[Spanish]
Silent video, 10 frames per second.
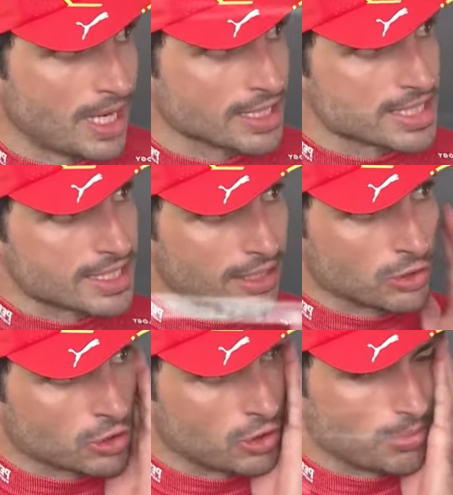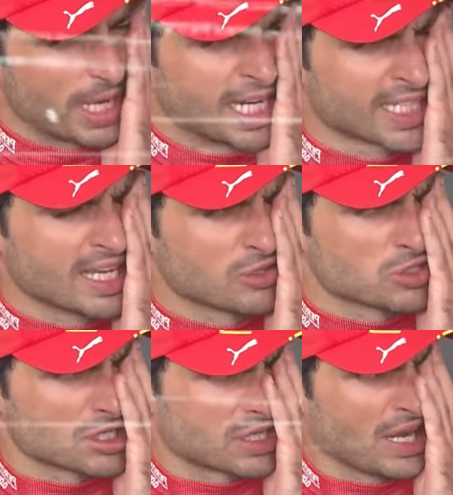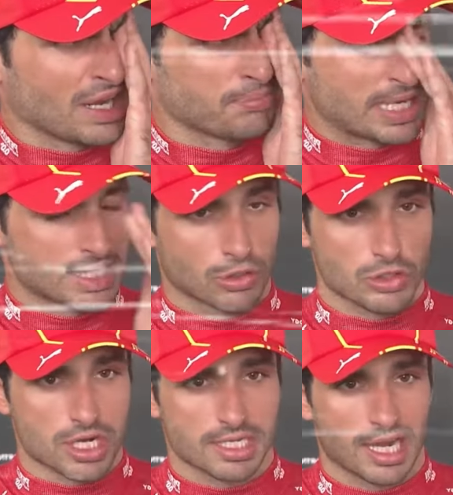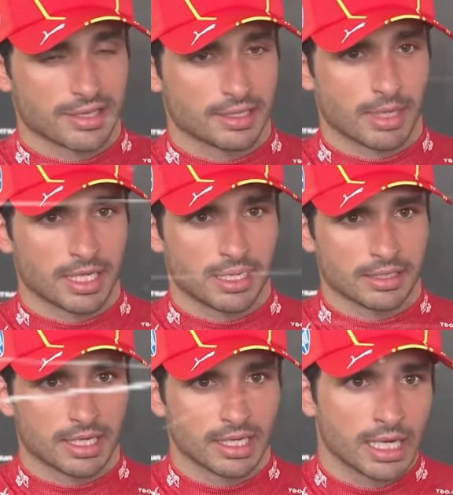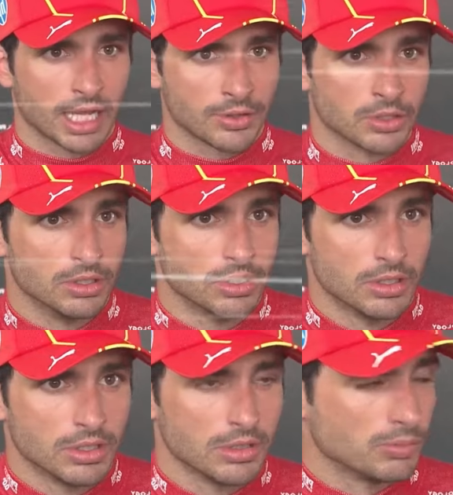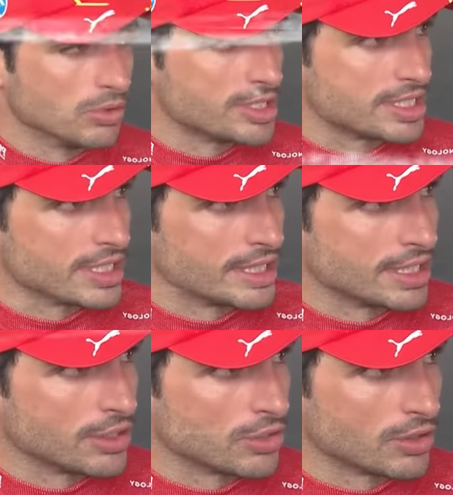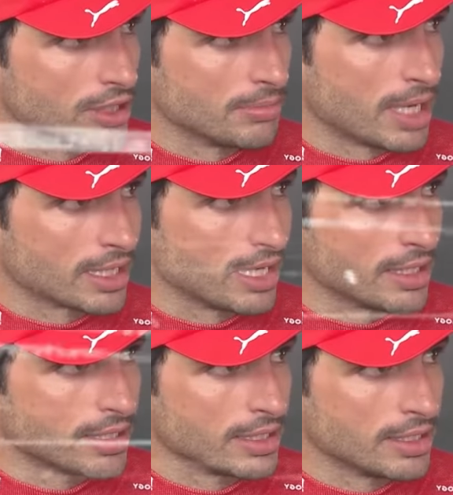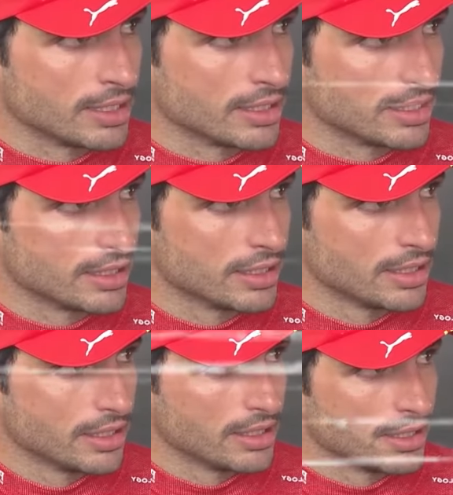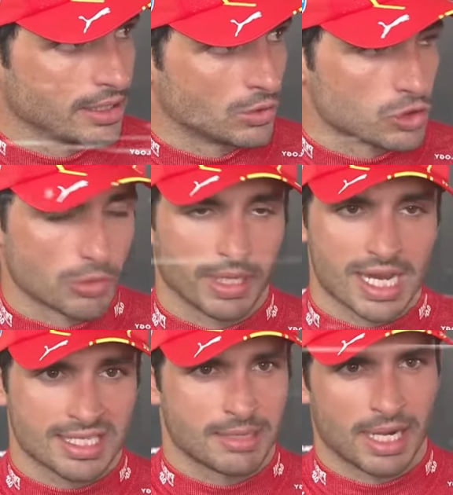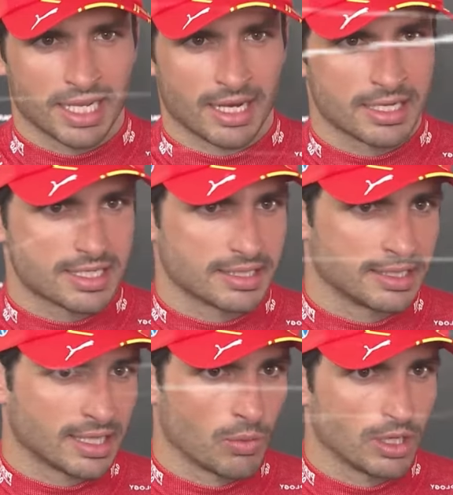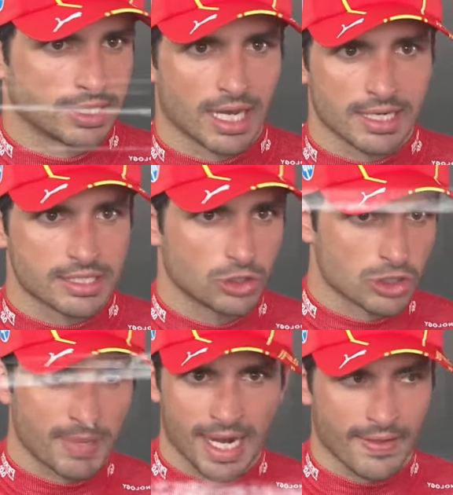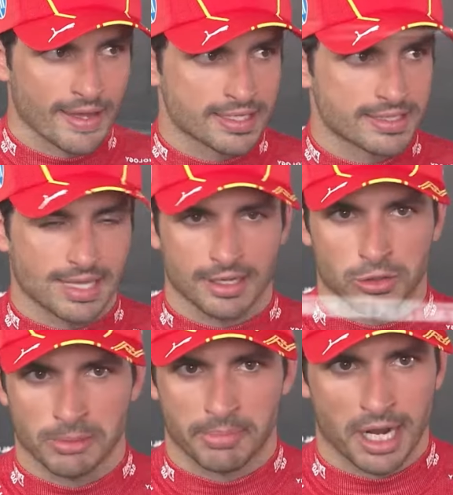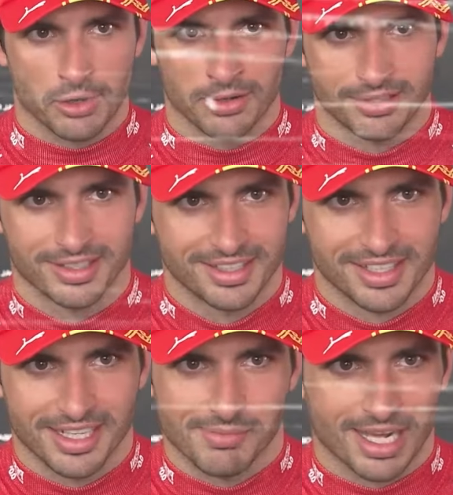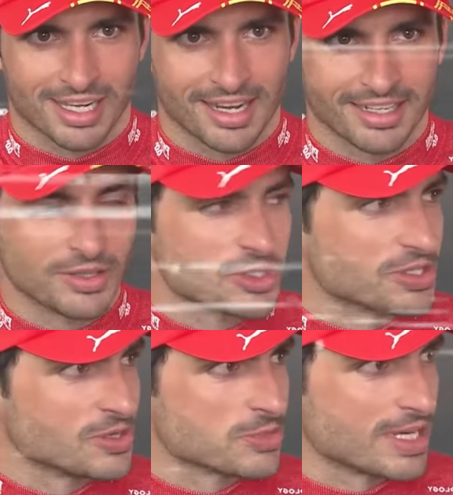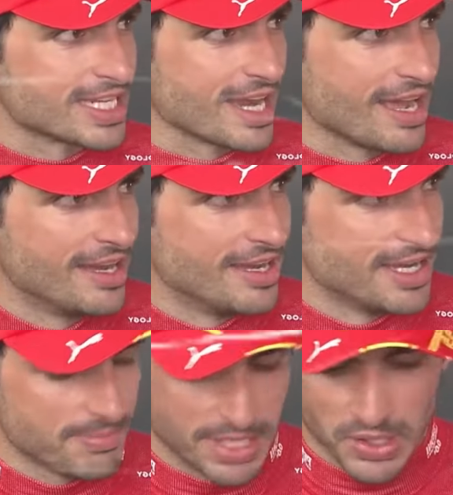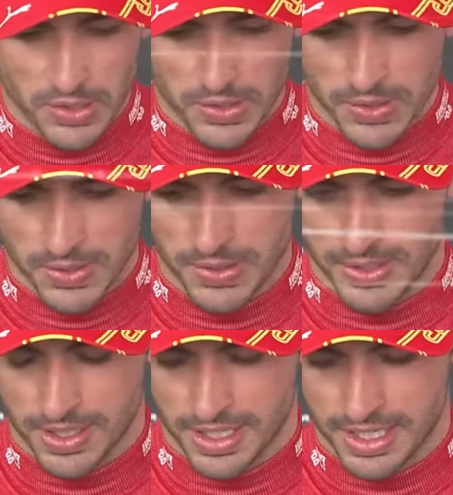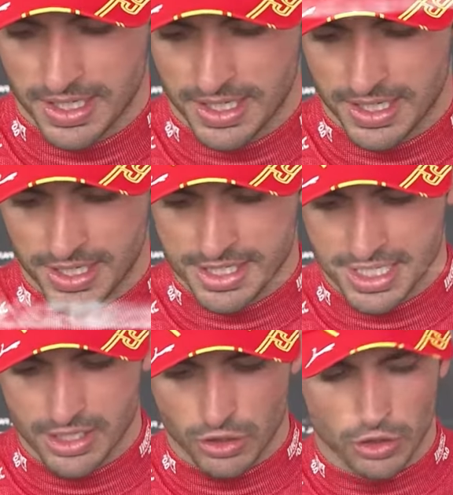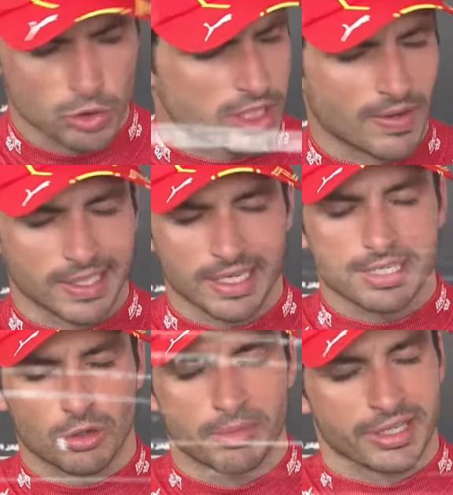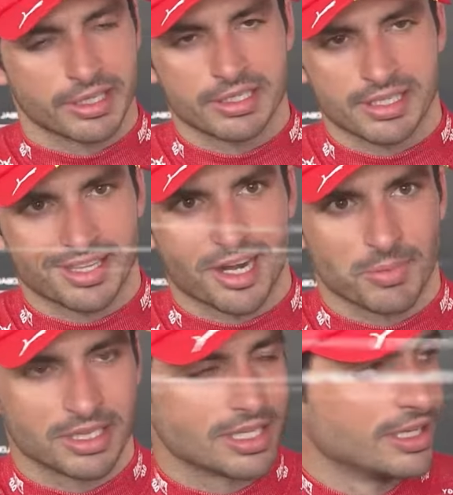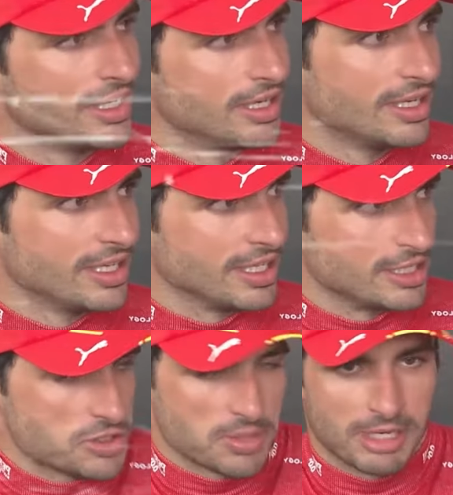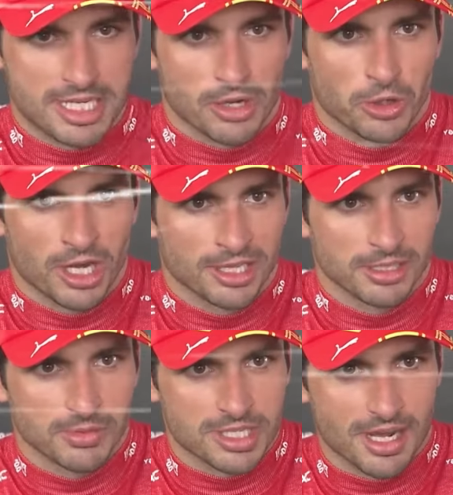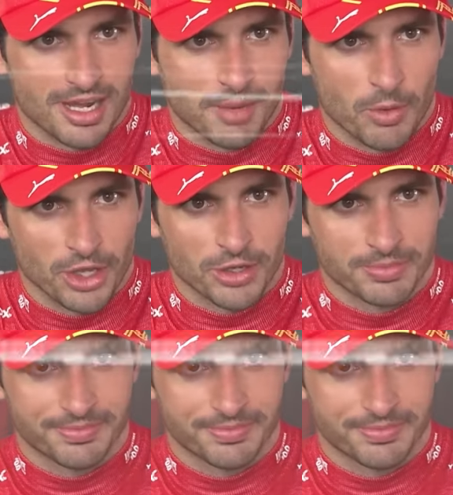Max está en otro planeta, no sé qué pasen cosas delante mañana entre el y pues eh, yo creo que McLaren y incluso Piastri mañana en 70 vueltas, dos paradas, tarde o temprano, el McLaren nos, pasará. Pero eh, sí, yo creo que nuestra batalla está con Mercedes, sinceramente, y si pasa algo delante, pues a por ello